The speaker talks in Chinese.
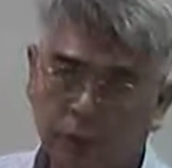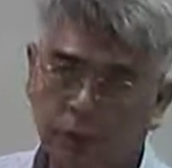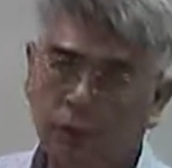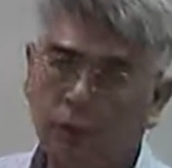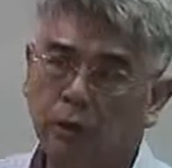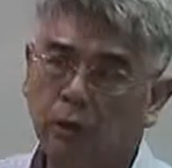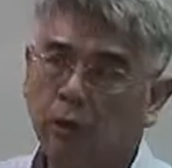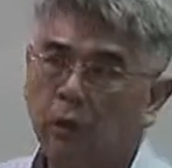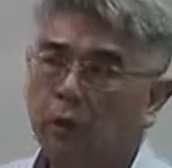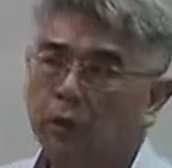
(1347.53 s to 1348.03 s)
呢，
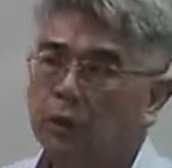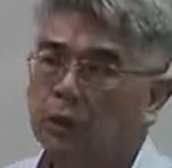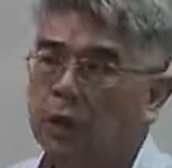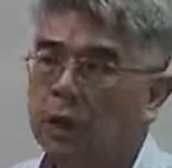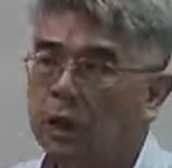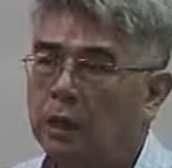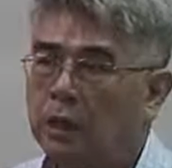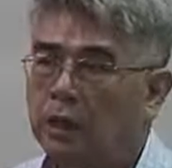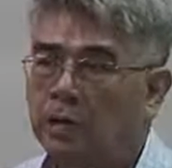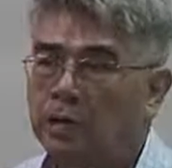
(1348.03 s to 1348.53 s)

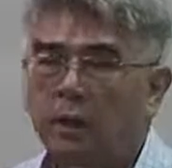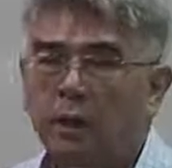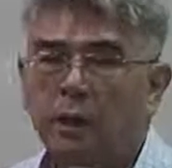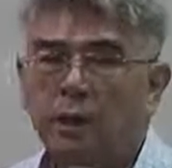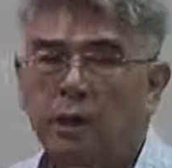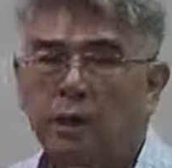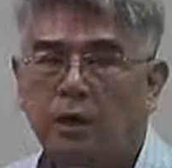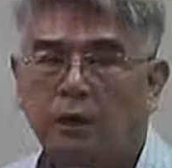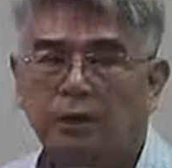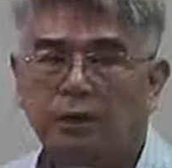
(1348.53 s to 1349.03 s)
它的
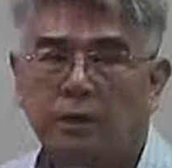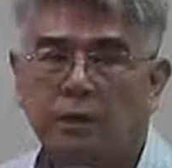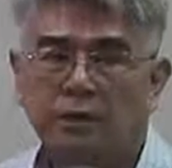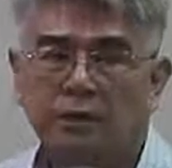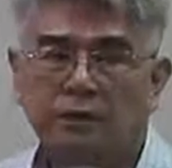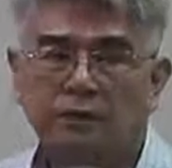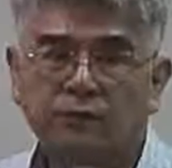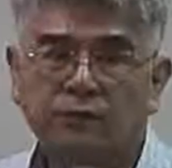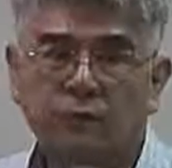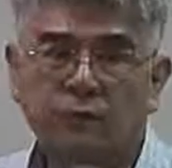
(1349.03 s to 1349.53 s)
二
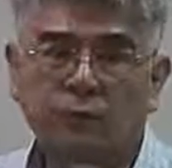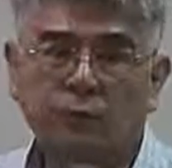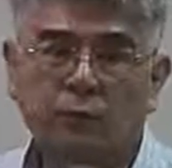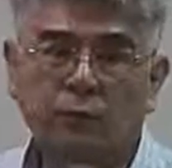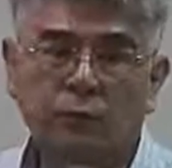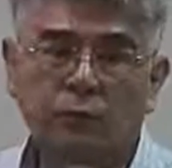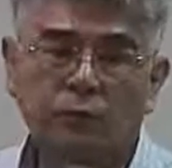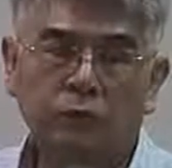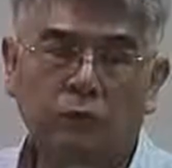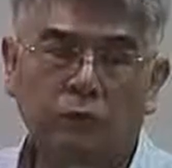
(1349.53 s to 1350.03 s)
项式分
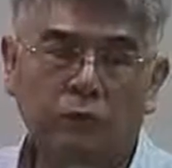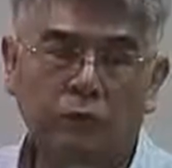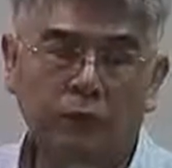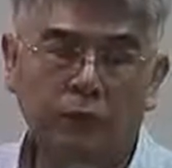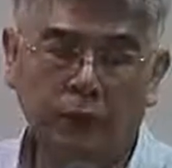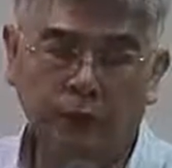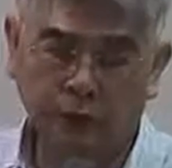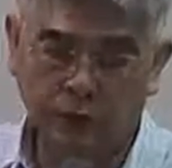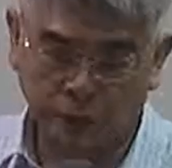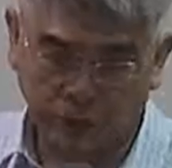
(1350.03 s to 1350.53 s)
布
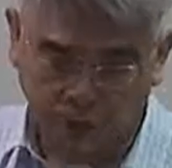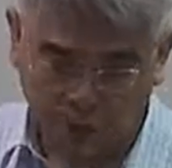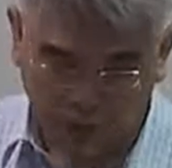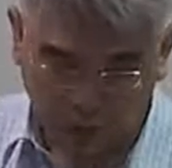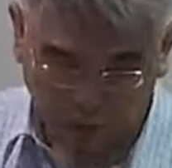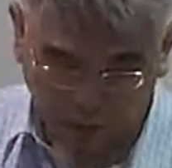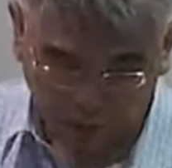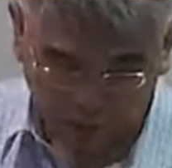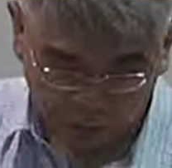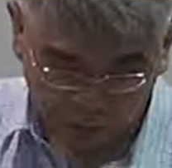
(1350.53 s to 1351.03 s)
从零
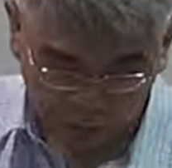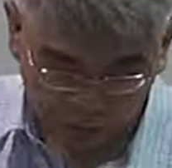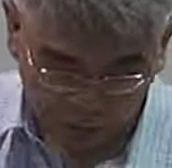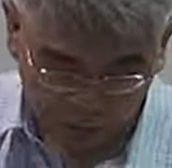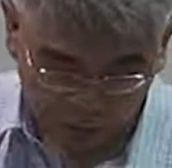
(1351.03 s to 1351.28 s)
到